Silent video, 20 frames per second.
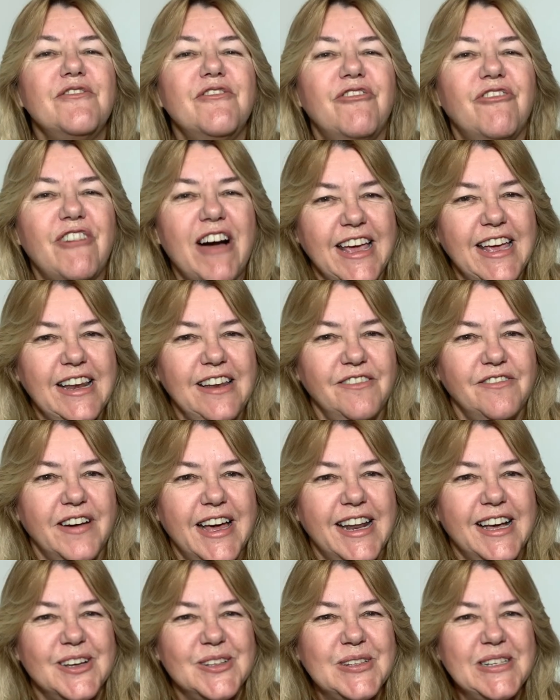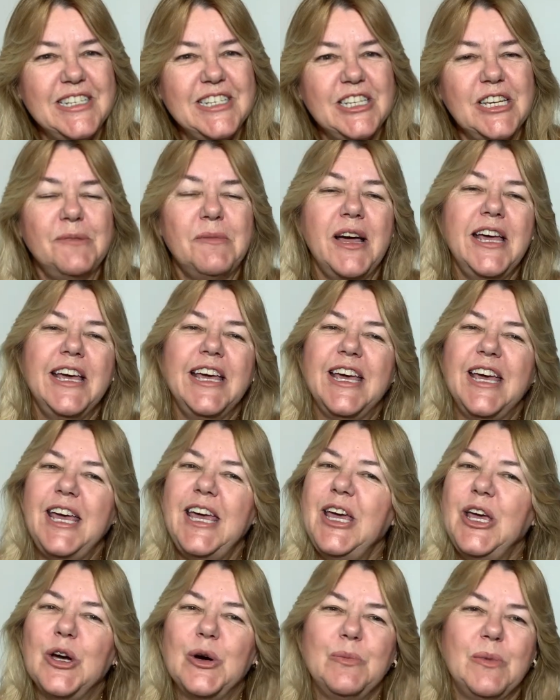vai elevar a autoestima
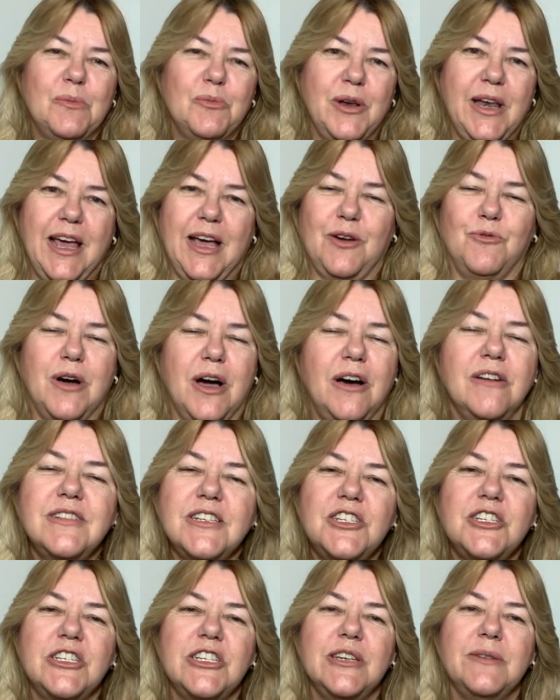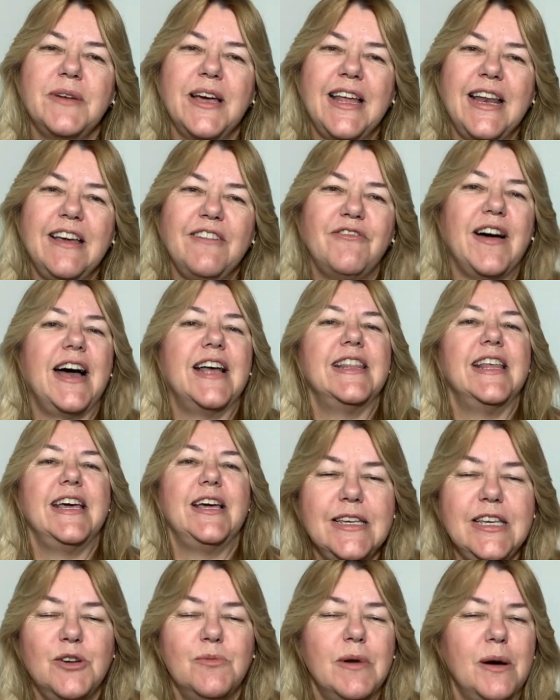e uma mulher com autoestima elevada
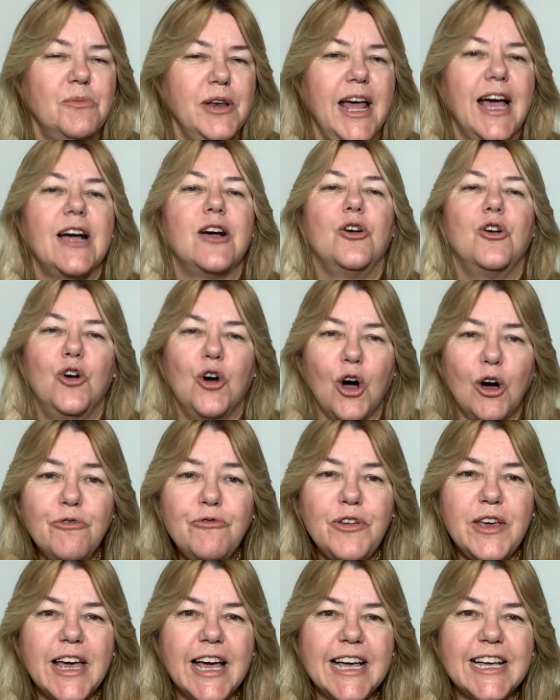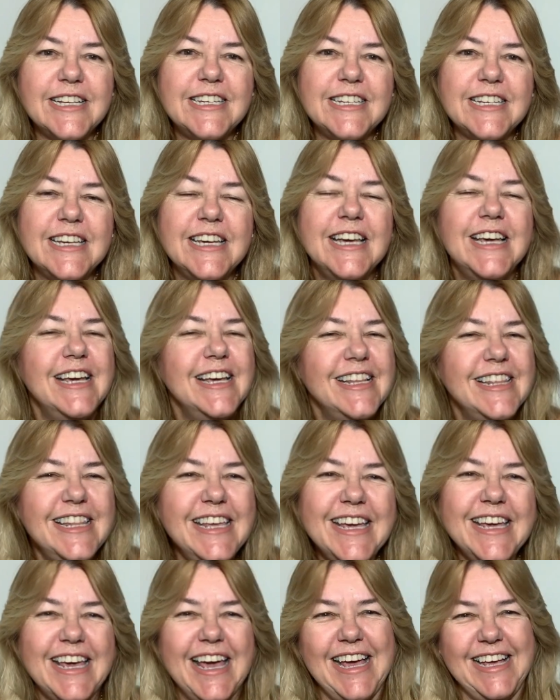e uma mulher confiante
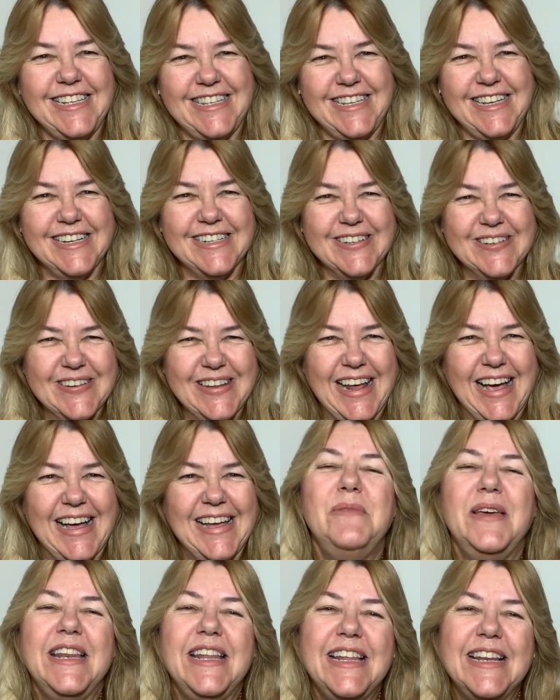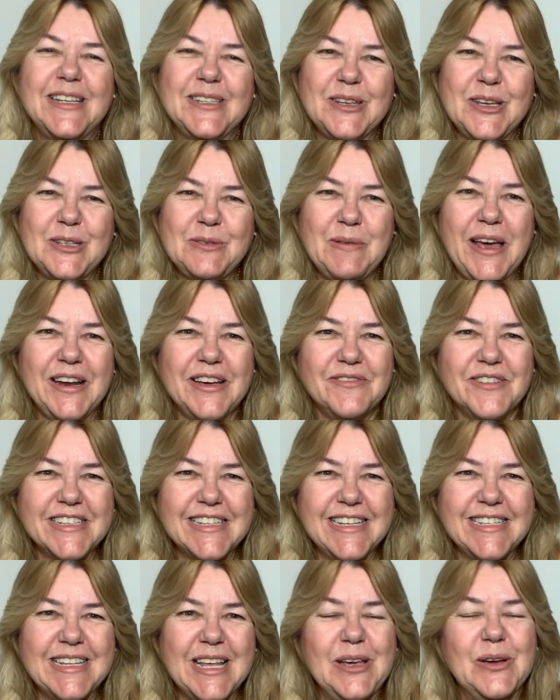Ninguém segura. Meninas, eu espero que
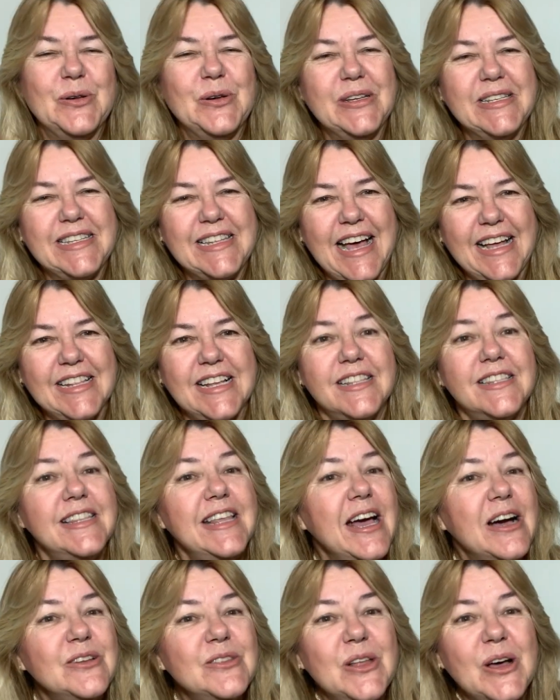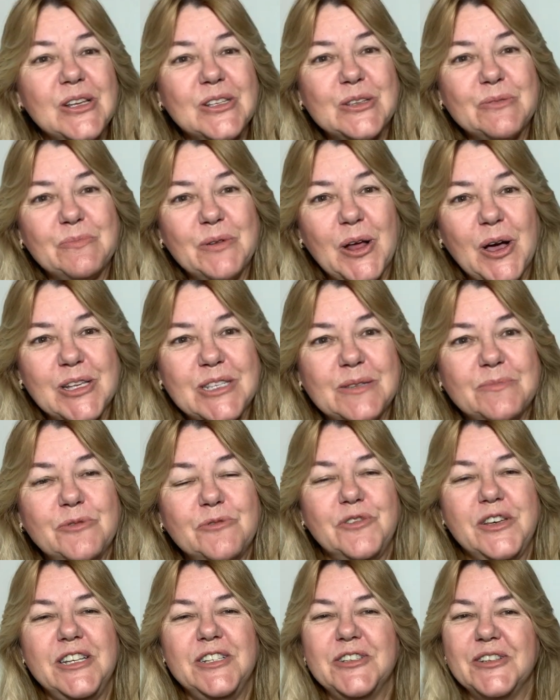vocês tenham gostado. Até o nosso próximo
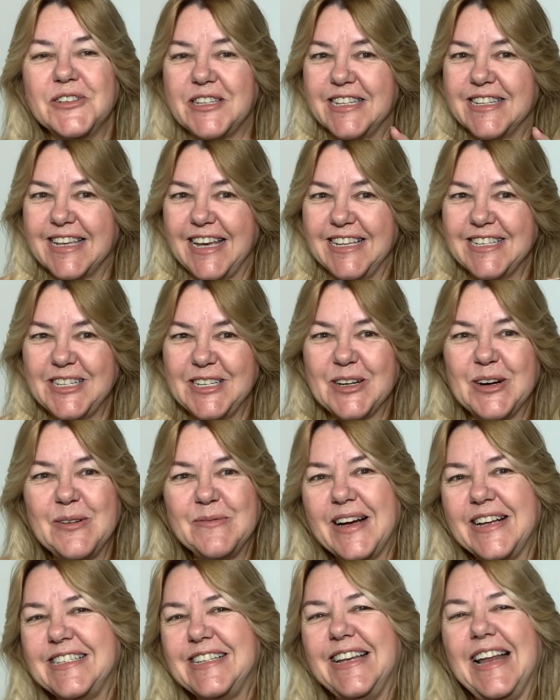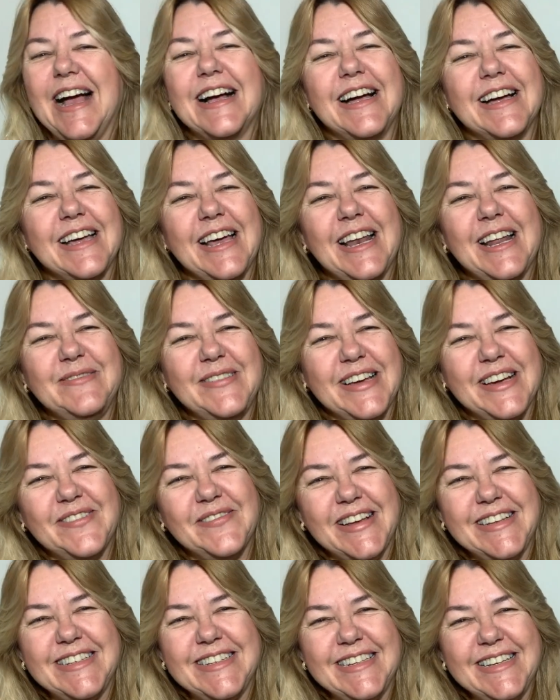vídeo. Não se esqueça de compartilhar com aquela amiga
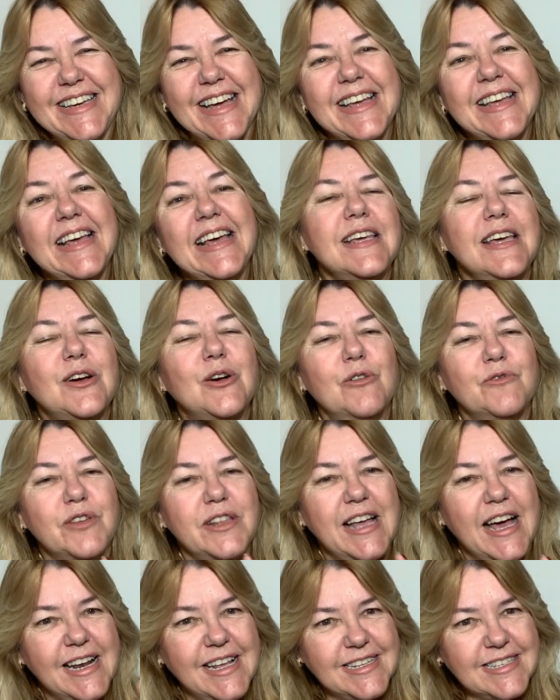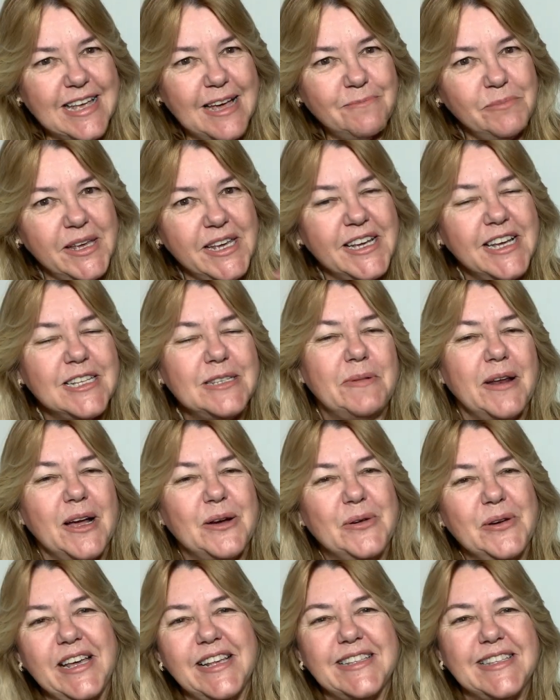baixinha e convidar as amigas para
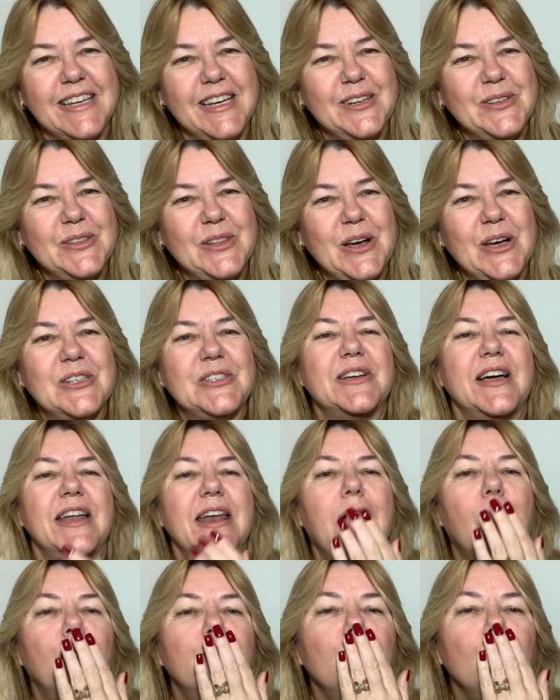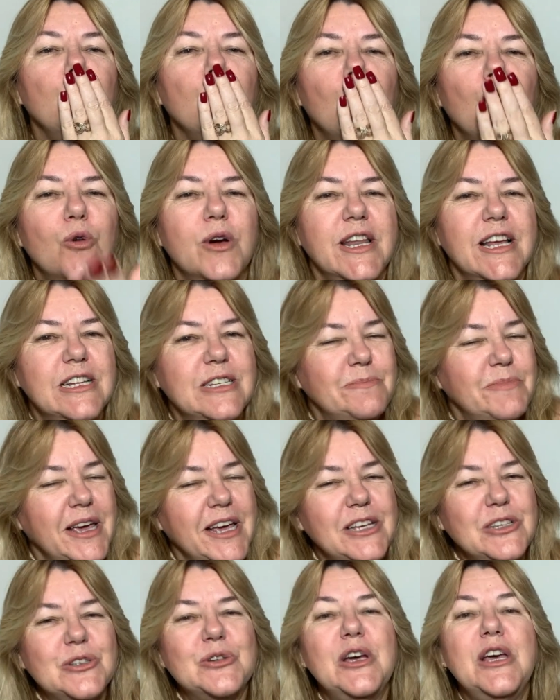conhecer o nosso canal. Um grande
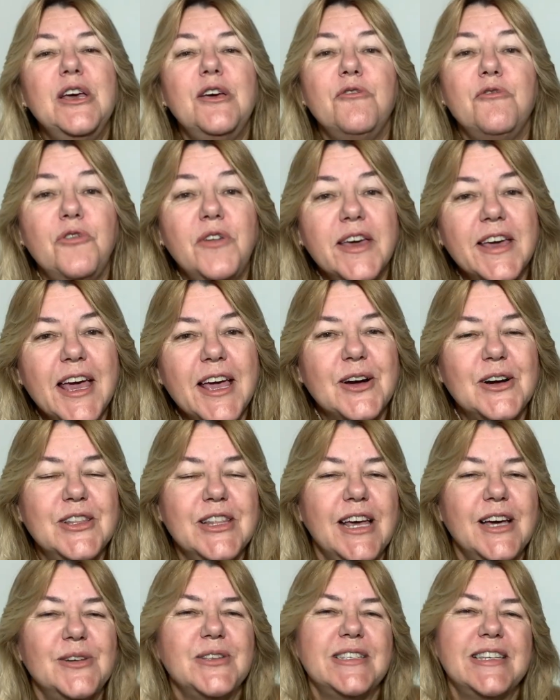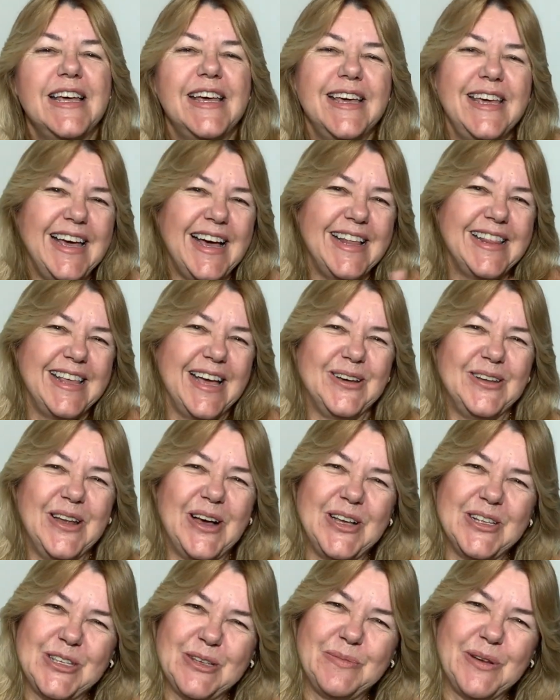beijo, fiquem com Deus e até o
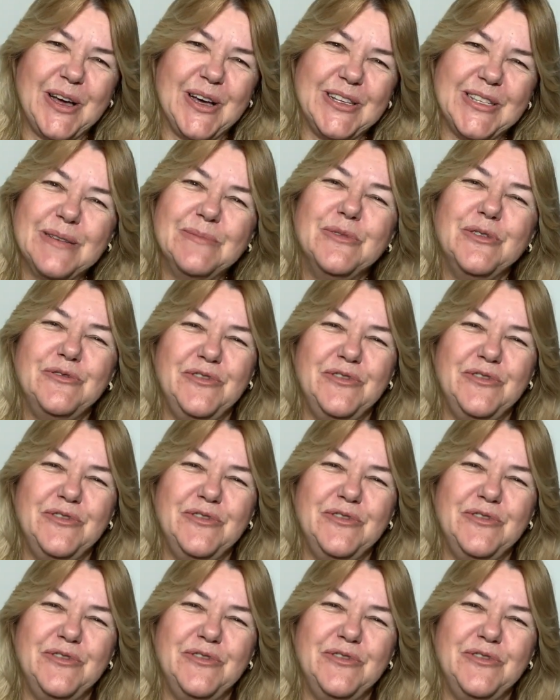nosso próximo